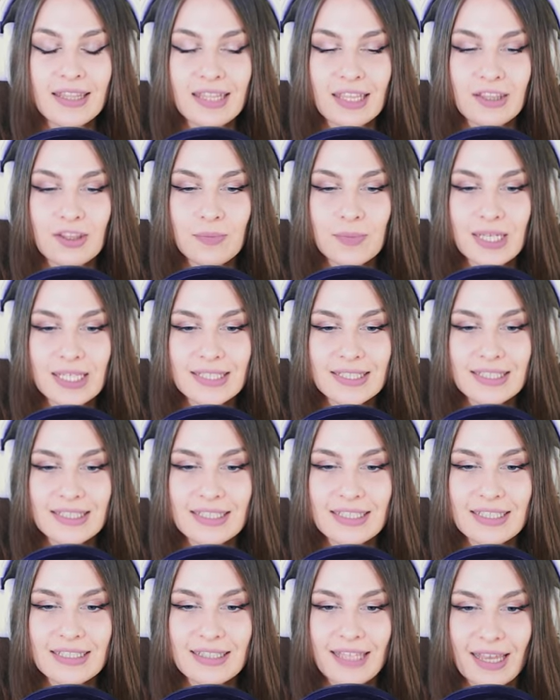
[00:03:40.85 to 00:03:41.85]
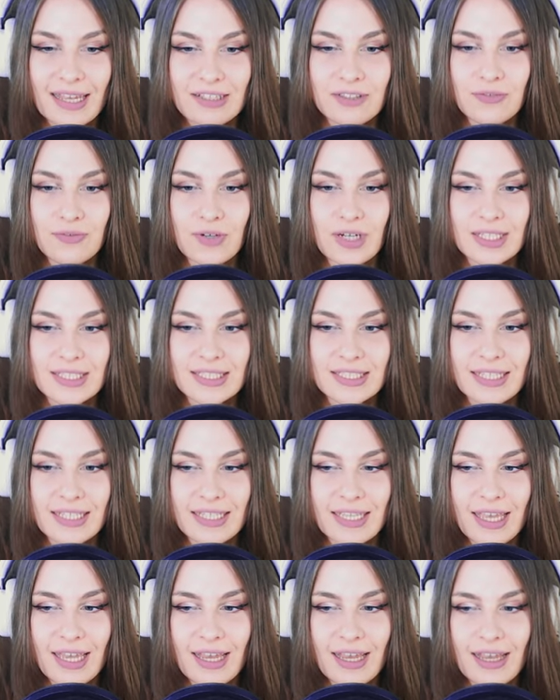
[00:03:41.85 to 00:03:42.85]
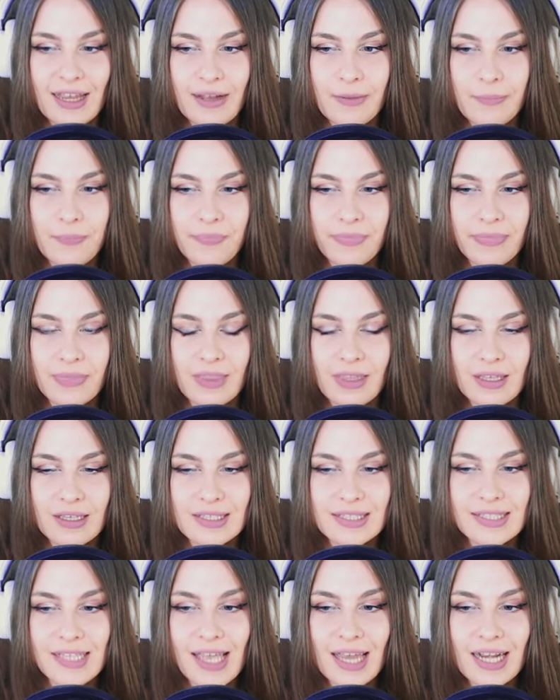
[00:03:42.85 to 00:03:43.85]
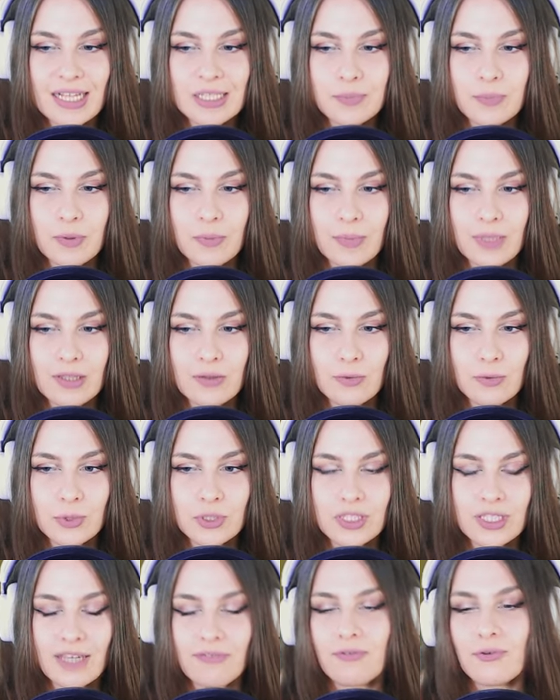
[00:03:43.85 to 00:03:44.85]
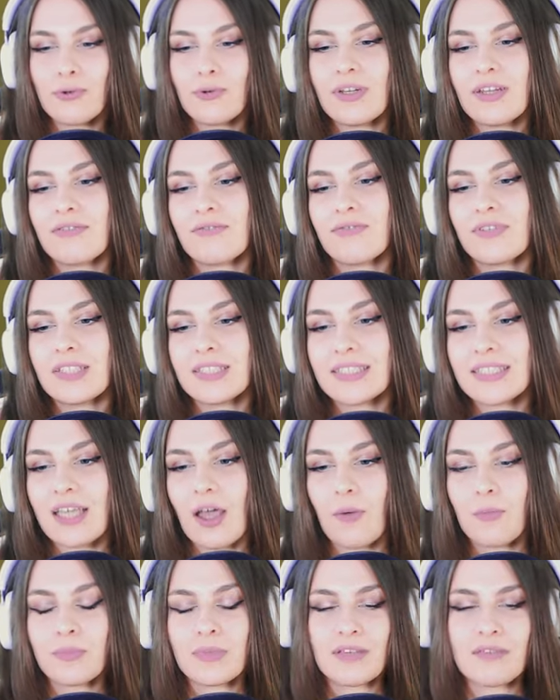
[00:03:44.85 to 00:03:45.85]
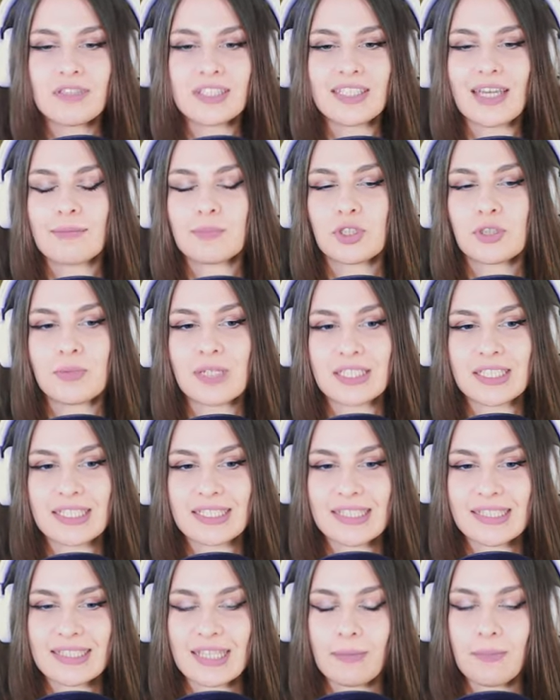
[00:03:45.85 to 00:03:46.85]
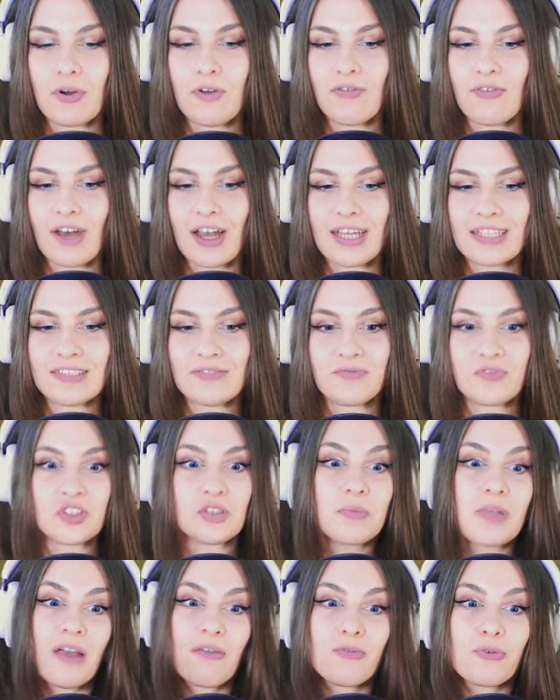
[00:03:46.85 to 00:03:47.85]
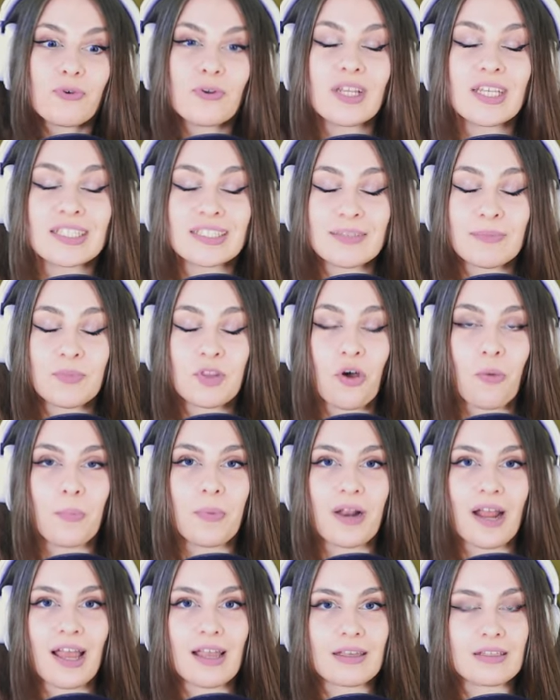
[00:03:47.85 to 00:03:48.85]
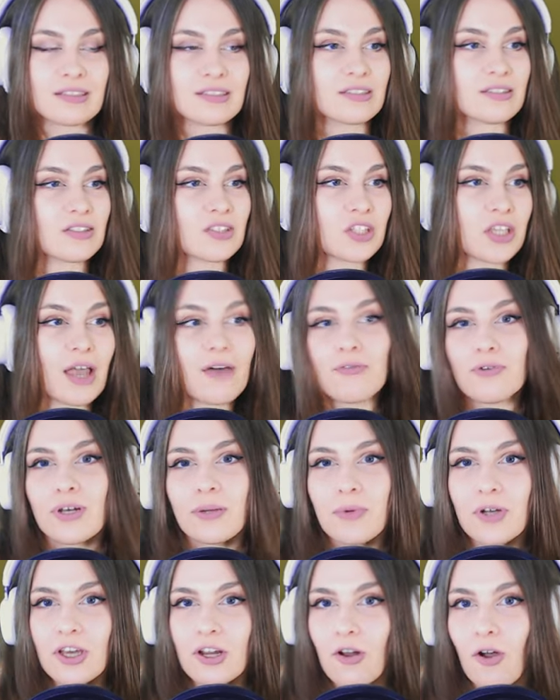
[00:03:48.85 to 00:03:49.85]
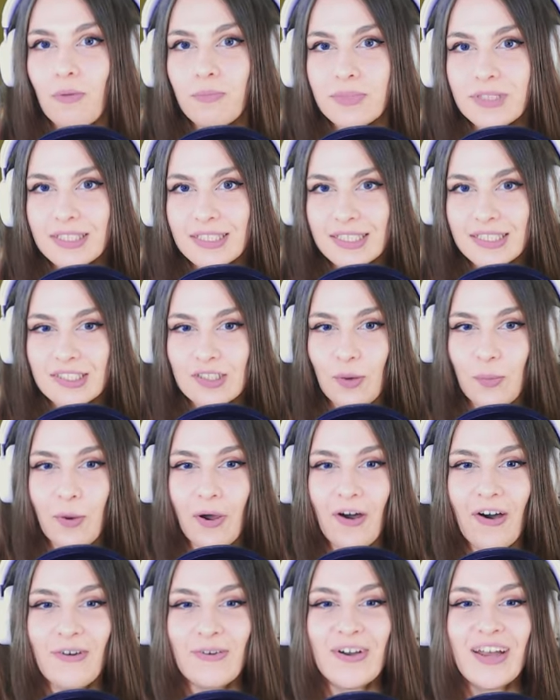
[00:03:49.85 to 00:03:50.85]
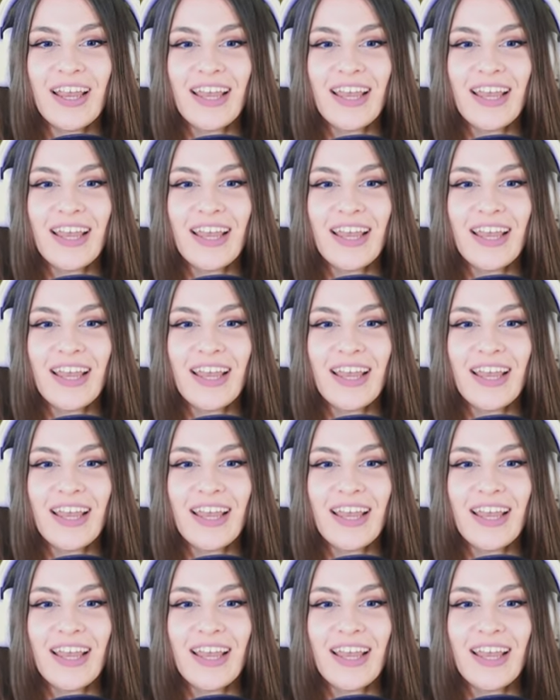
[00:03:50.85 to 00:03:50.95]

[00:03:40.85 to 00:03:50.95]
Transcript: Natomiast y, tak, no właśnie, ja zaraz po maturze, ja w ogóle w liceum nie wiedziałam, czym ja się chcę zajmować, w czym ja w ogóle jestem dobra, co ja w ogóle mogę robić ze sobą.